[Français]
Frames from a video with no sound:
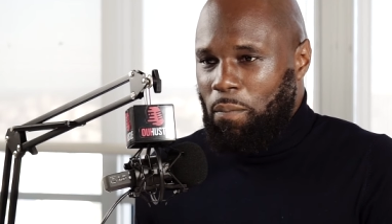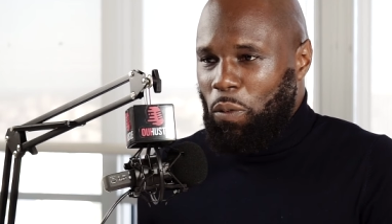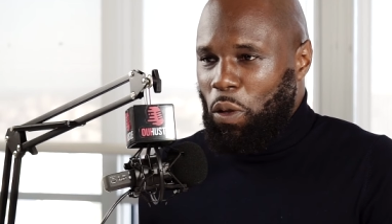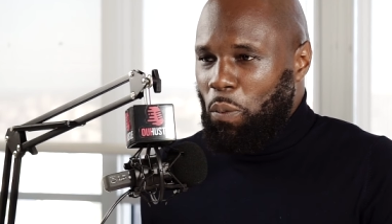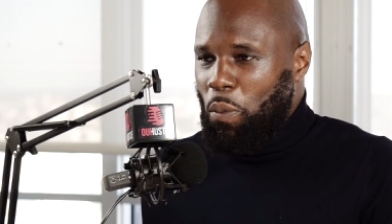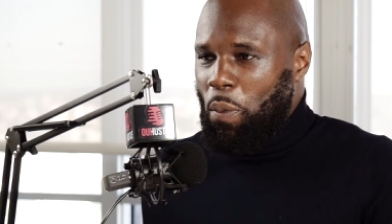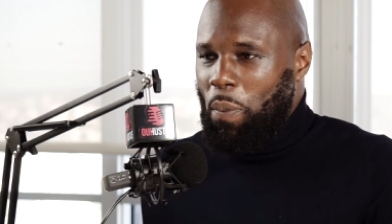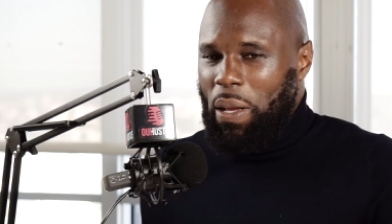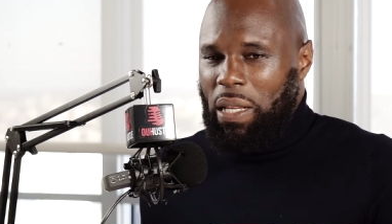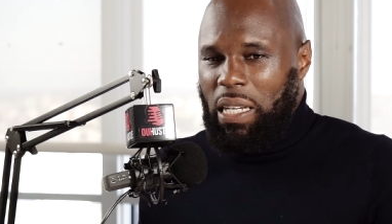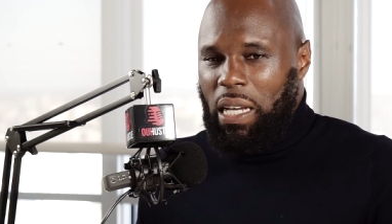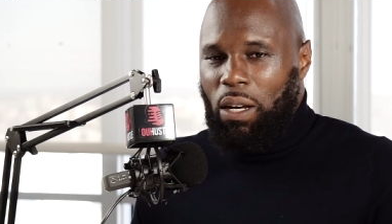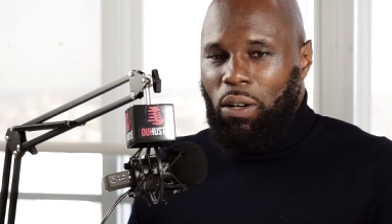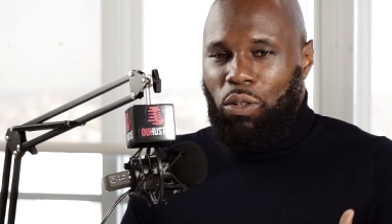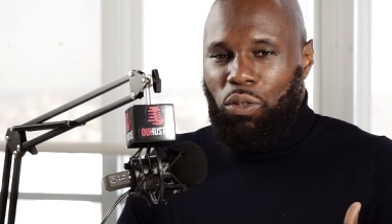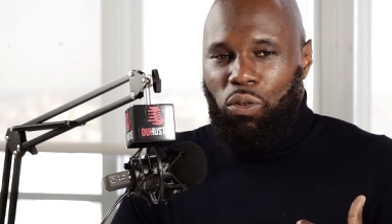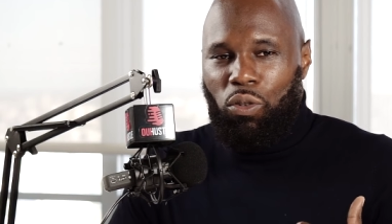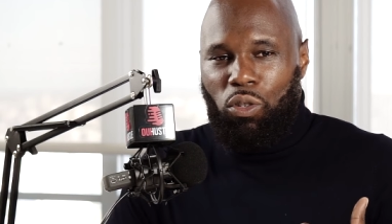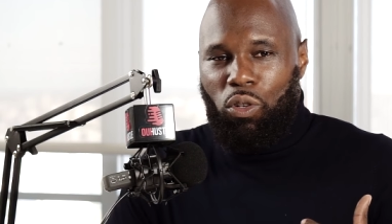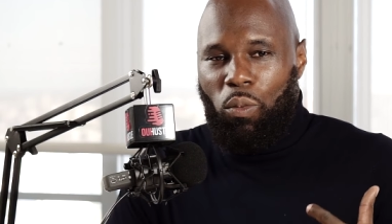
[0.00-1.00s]
On ne peut pas dire
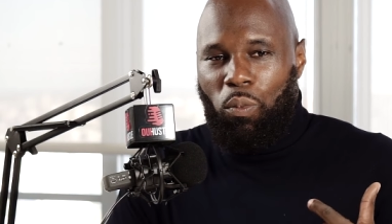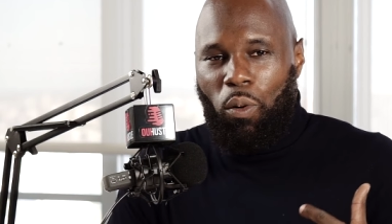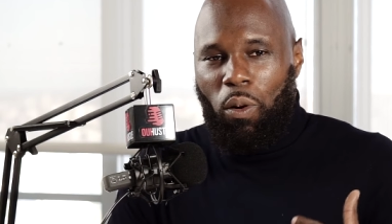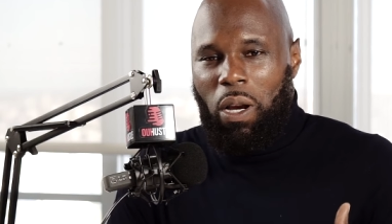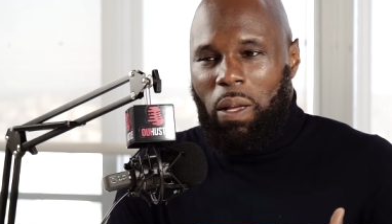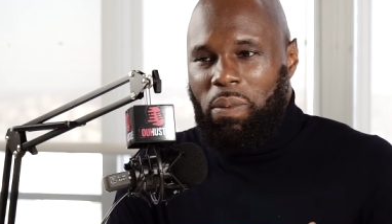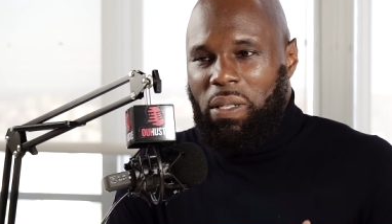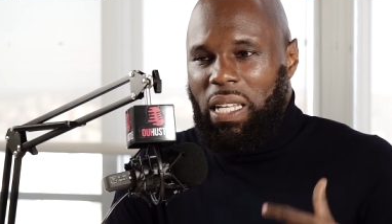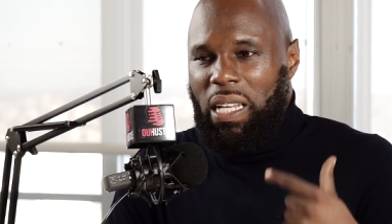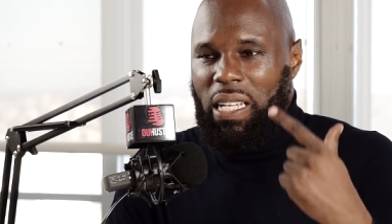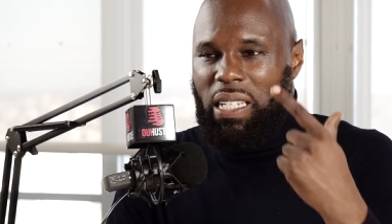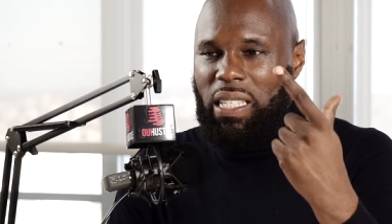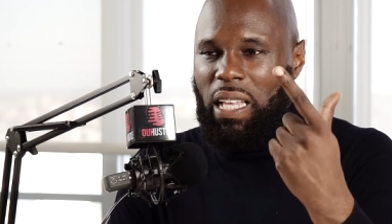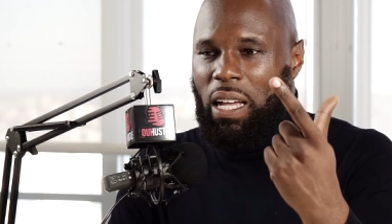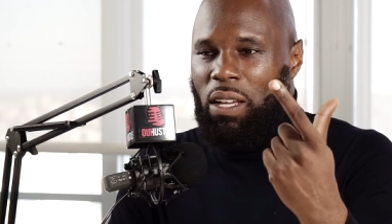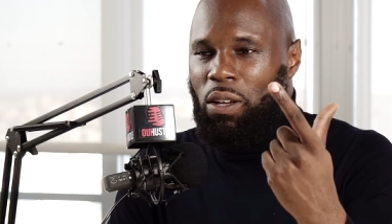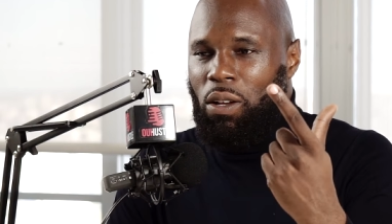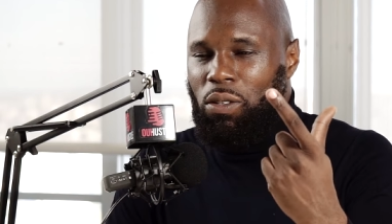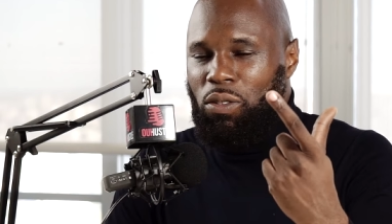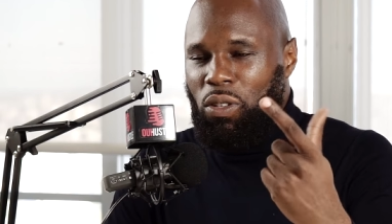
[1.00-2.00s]
euh, juste le problème c'est
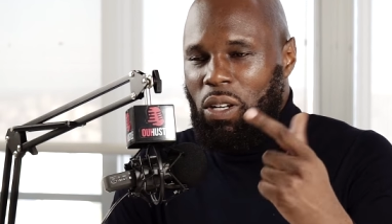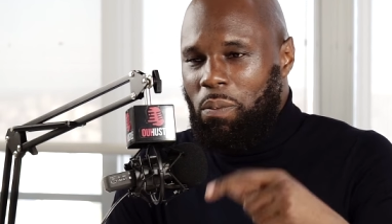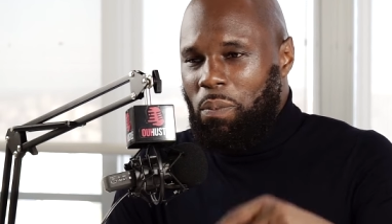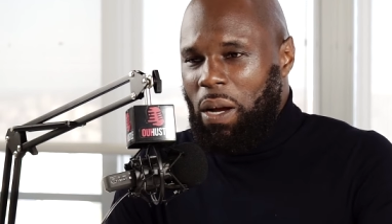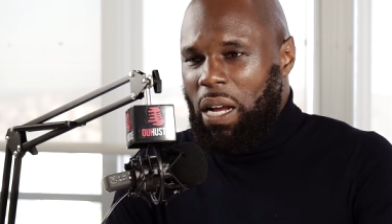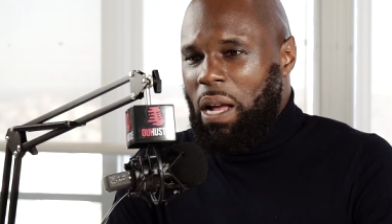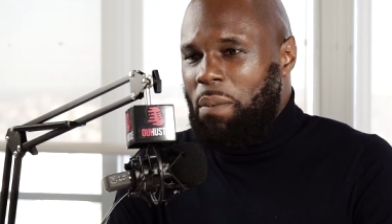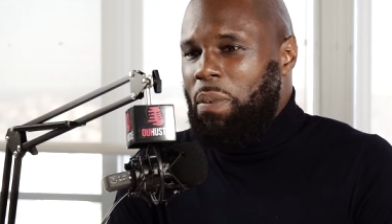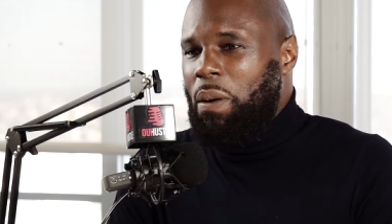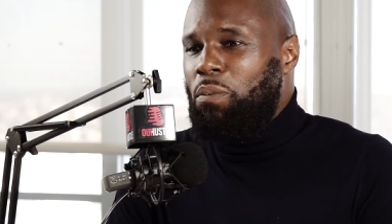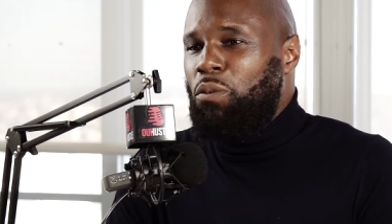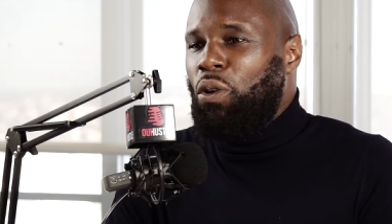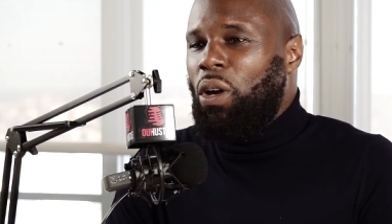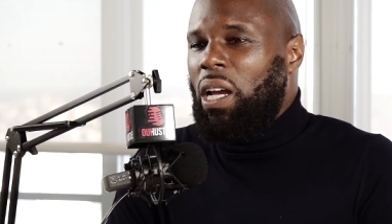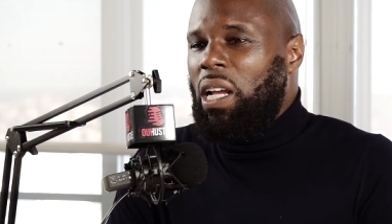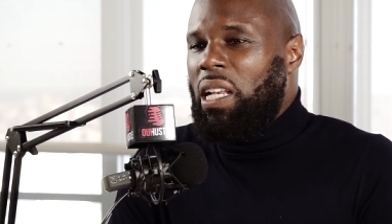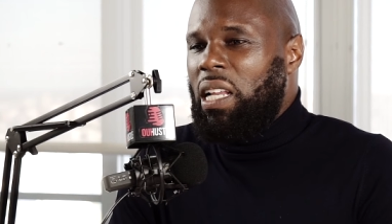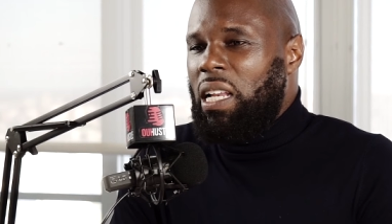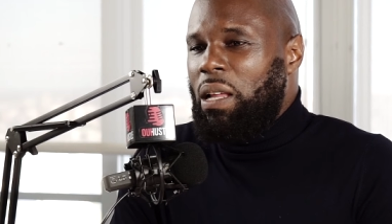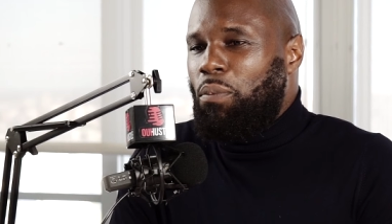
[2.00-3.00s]
l'extérieur si on n'est pas capable de
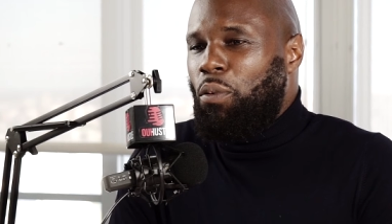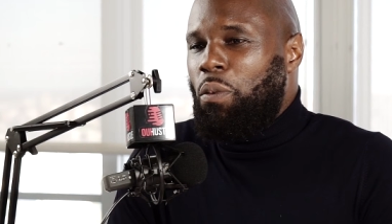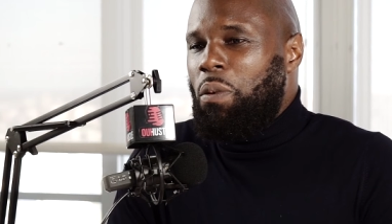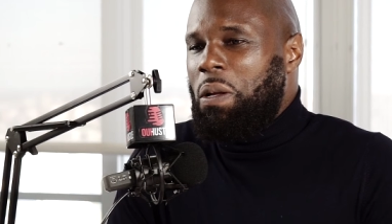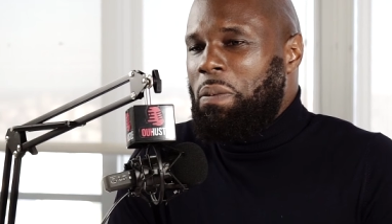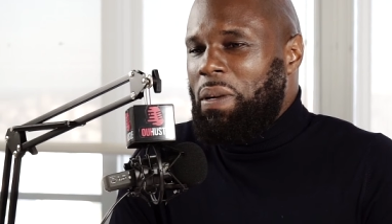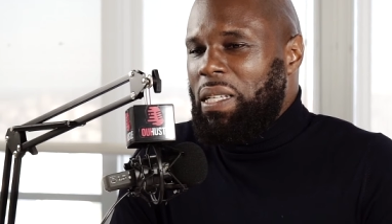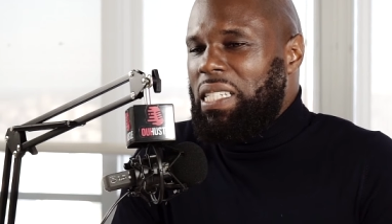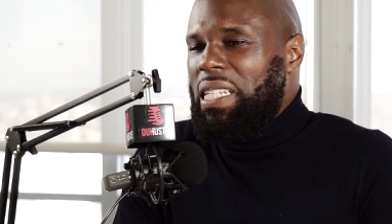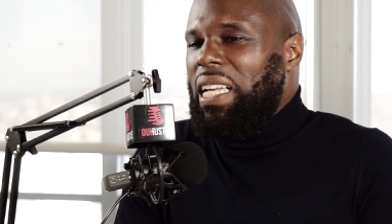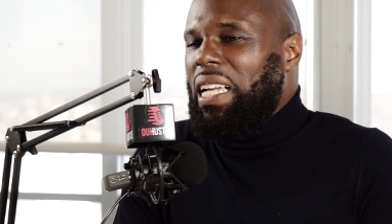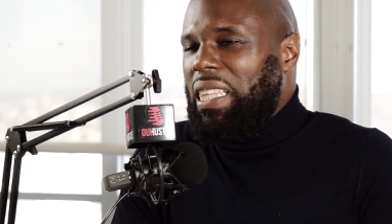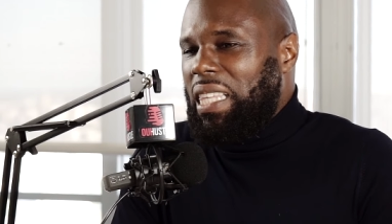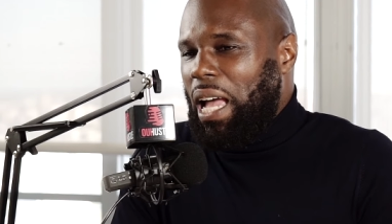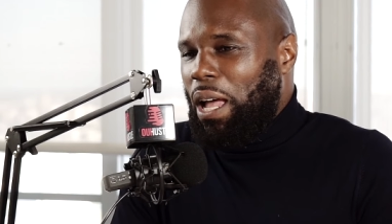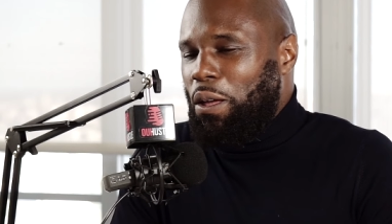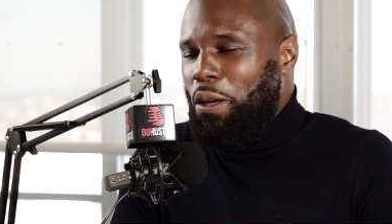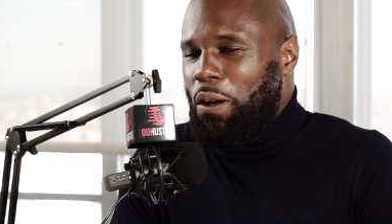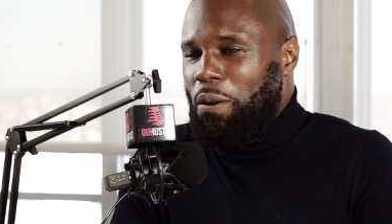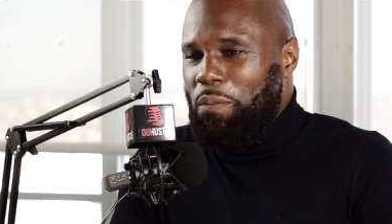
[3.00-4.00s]
régler les problématiques
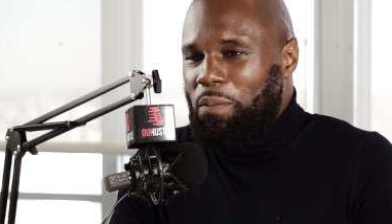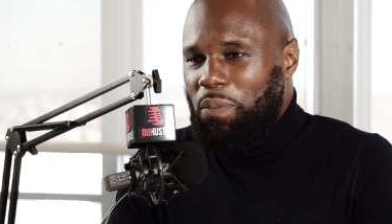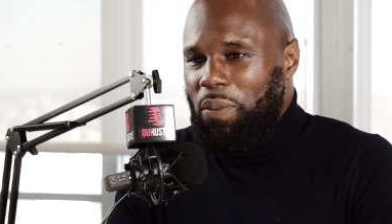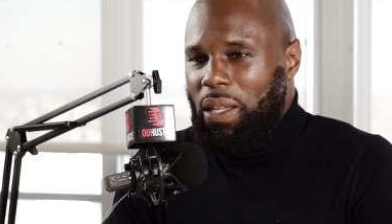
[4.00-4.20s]
intérieures.